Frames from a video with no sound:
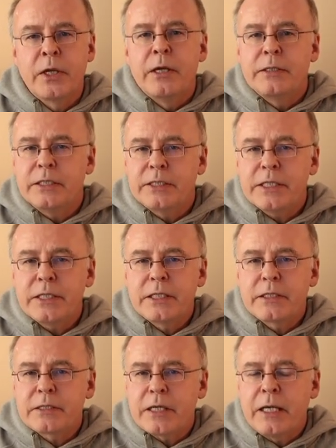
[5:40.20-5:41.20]
Die Technik
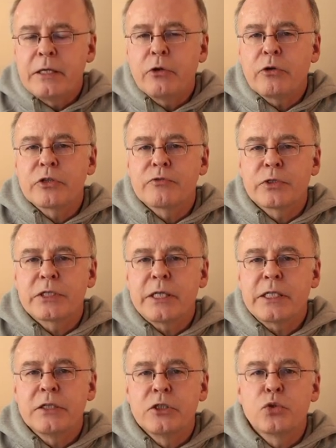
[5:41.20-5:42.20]
des Eindrückens von
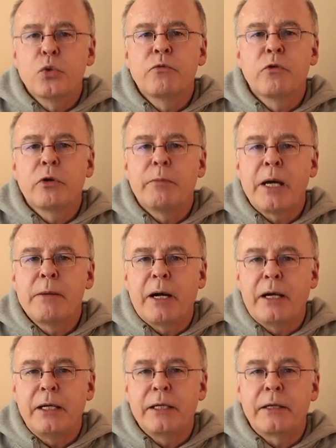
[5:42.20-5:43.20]
Zeichen in Ton wurde
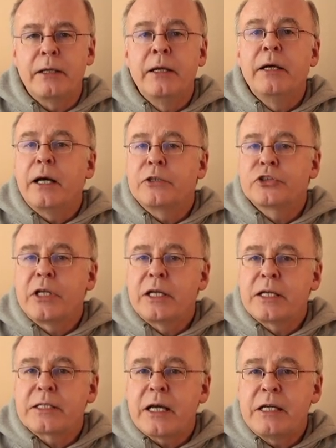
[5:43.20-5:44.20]
beibehalten. Anstelle
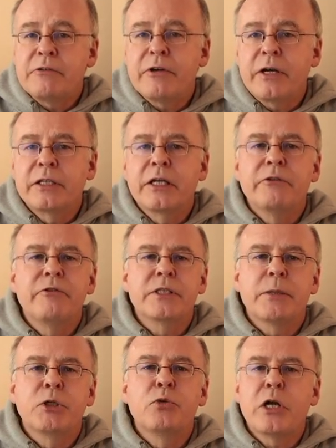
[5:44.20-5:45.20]
des einfachen Griffels
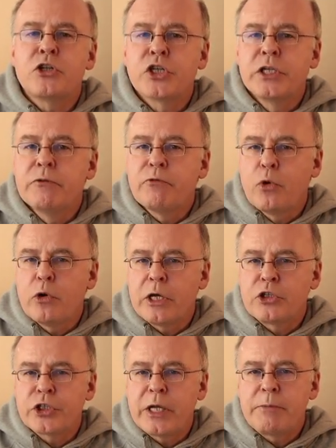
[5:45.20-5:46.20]
aber nun ein Schilfrohr oder ein
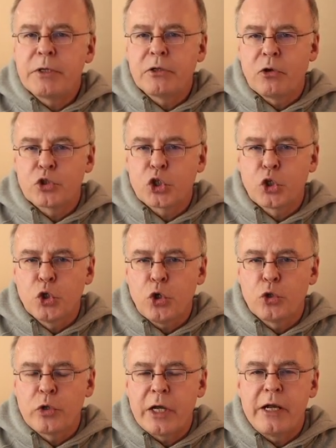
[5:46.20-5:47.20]
Stäbchen aus Knochen
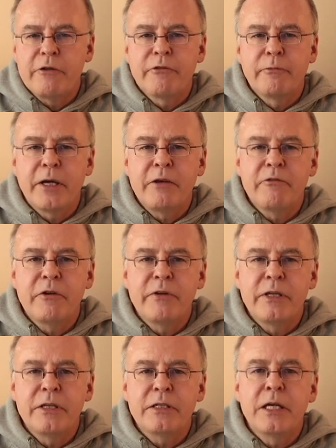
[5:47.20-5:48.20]
oder Elfenbein
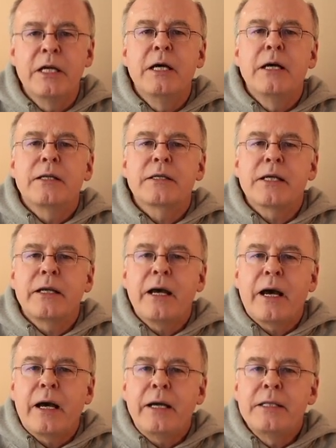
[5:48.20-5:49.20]
verwendet, das an
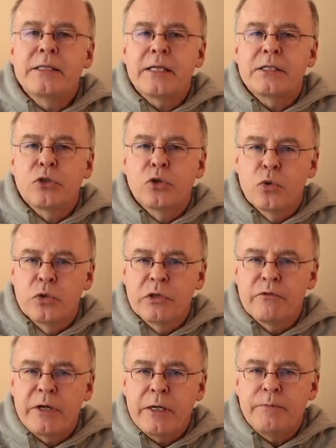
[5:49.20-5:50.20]
der einen Seite rund
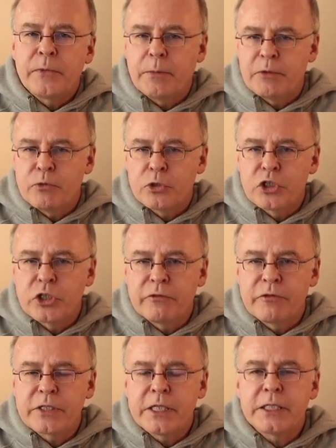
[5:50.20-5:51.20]
war, damit wurden
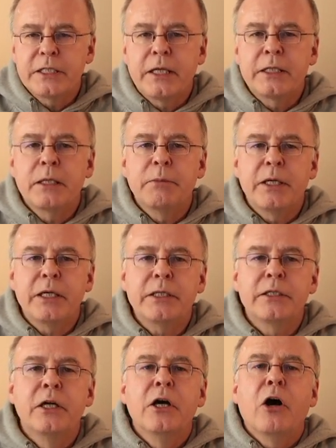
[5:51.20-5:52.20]
Schriftzeichen angebracht,
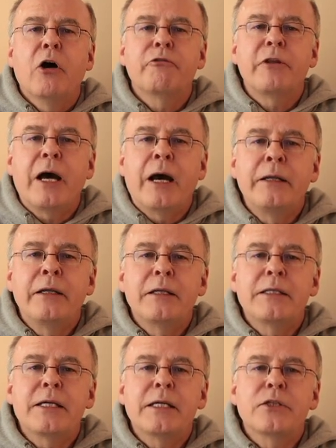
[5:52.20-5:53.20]
auf der anderen
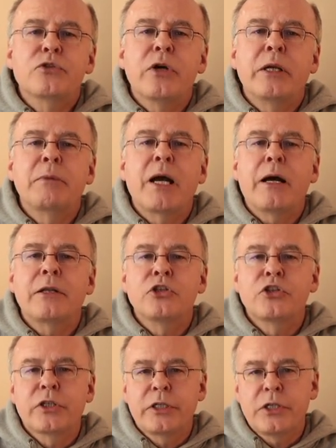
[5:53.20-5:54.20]
Seite zu einem geraden
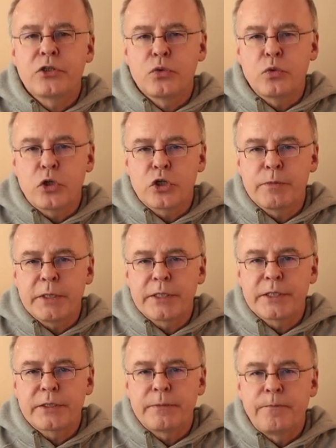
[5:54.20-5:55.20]
Strich
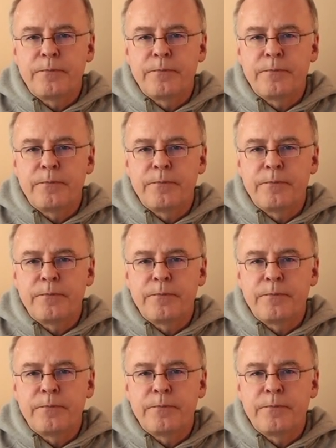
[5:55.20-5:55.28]
zugespitzt.